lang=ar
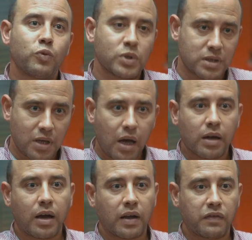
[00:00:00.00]

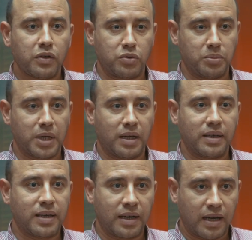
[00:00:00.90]
والصحراء عارفينهم
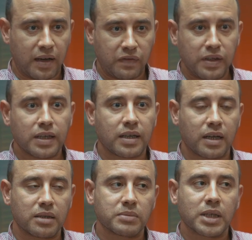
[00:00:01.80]
يعني يعني عارفين
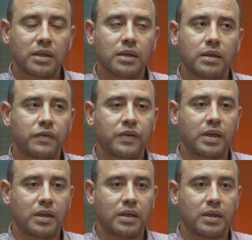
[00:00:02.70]
الكلام ده
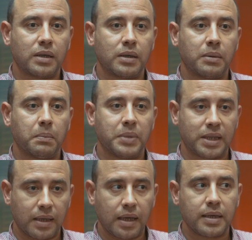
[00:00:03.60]

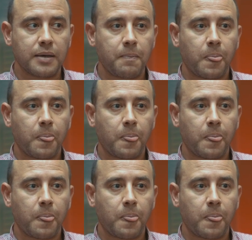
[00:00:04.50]
فبالتالي